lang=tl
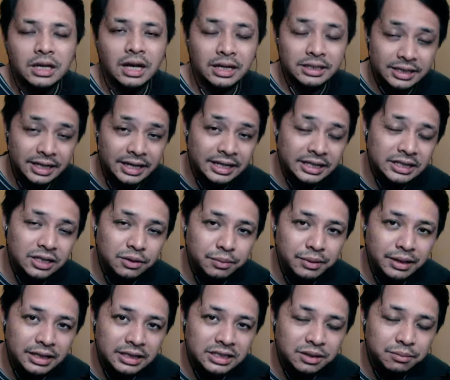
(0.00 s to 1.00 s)
Aside
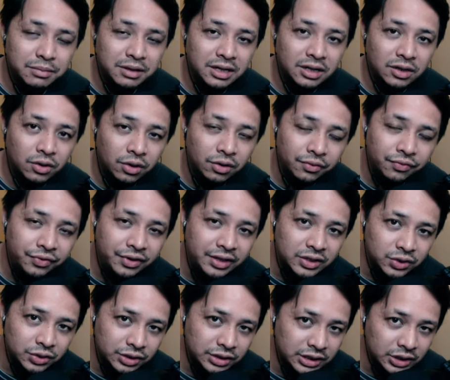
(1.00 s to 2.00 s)
naman sa mga core
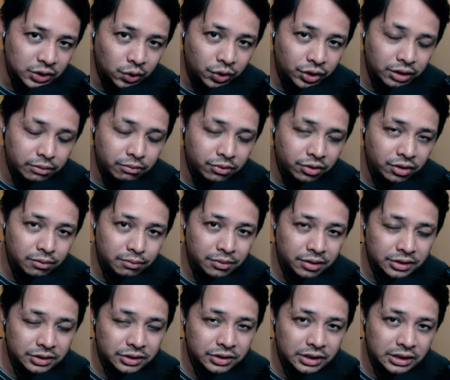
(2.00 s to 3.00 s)
features nito ni Money
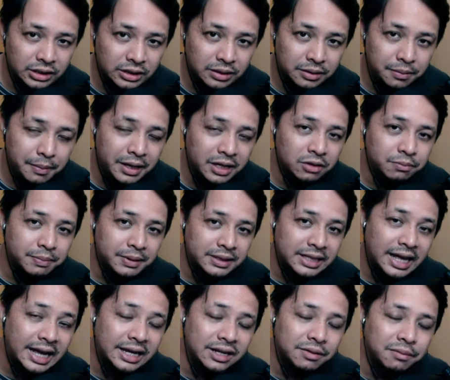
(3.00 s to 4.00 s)
Monster, meron pa
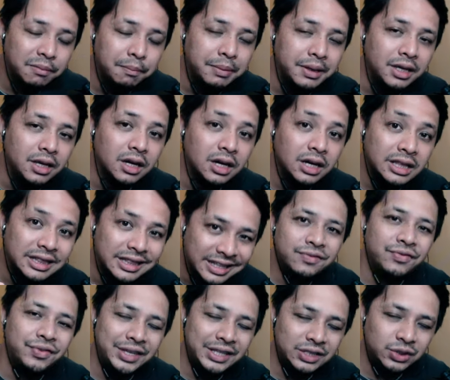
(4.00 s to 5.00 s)
tayong beyond
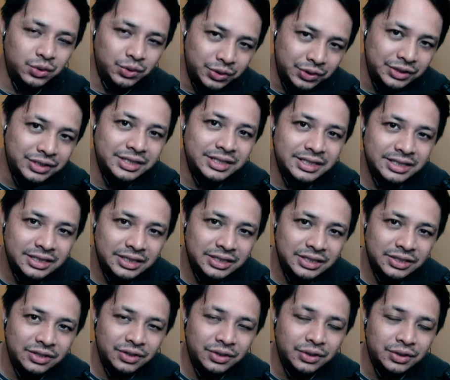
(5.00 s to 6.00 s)

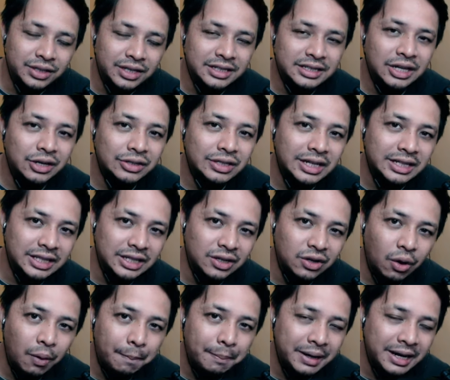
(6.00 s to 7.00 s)
features or yung tinatawag nating
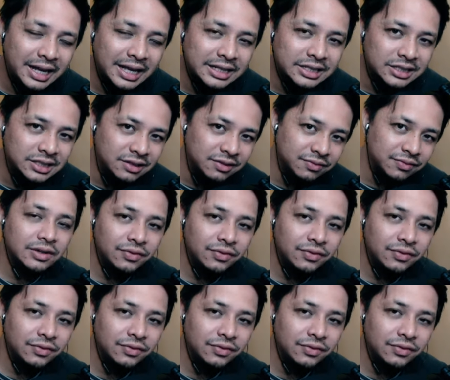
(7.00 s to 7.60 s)
comprehensive